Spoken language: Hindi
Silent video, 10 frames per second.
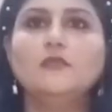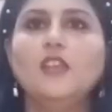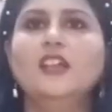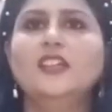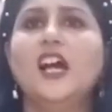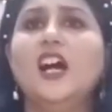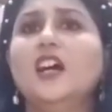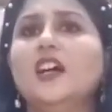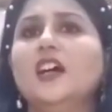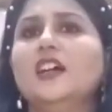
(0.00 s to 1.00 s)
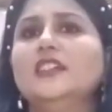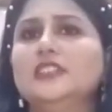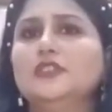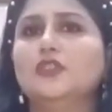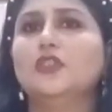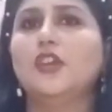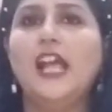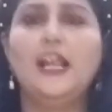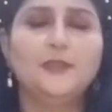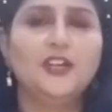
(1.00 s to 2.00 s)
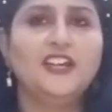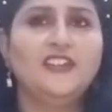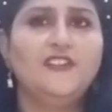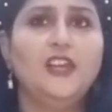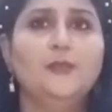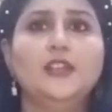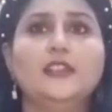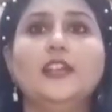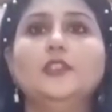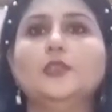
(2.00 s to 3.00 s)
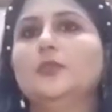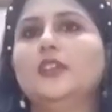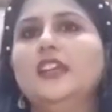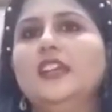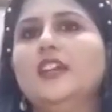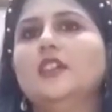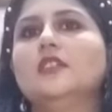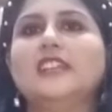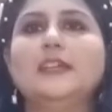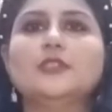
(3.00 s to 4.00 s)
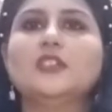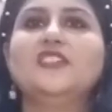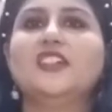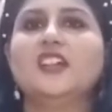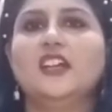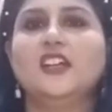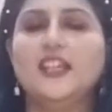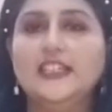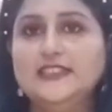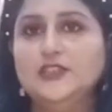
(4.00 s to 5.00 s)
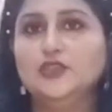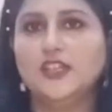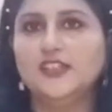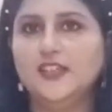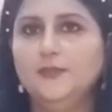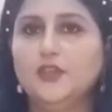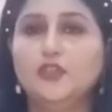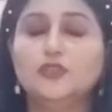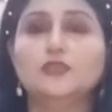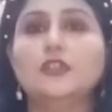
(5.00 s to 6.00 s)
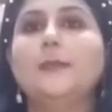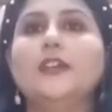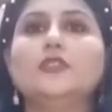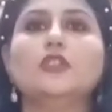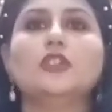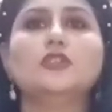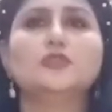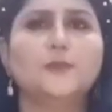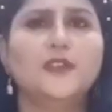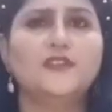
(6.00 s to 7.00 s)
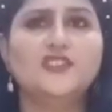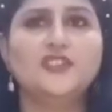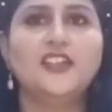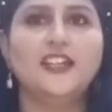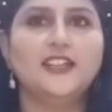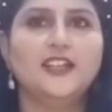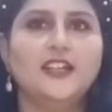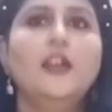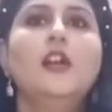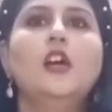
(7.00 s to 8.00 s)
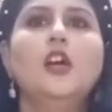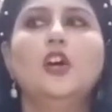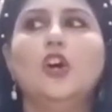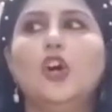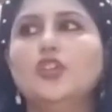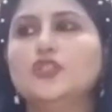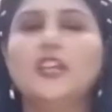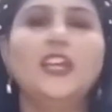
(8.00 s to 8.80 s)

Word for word: या जिनको कोई हेल्प कराने वाला मिलता है तो उनके लिए सिलेबस कवर करना इजी हो जाता है बिकॉज उनके पास थोड़ा सुपरविजन रहता है और जो नहीं